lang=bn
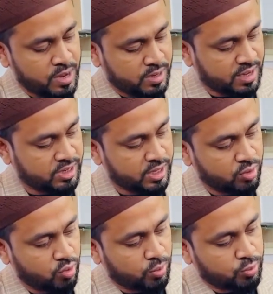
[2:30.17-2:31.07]
টাচে
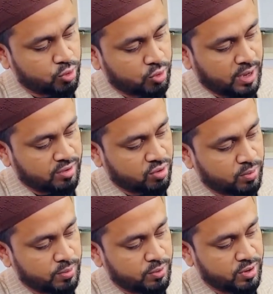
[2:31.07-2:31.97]
কিন্তু খুব দ্রুত কাজ
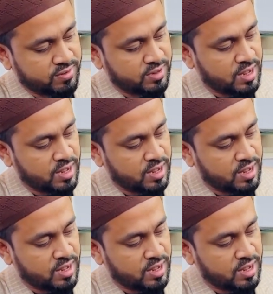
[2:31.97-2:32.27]
করবে বিয়ার্স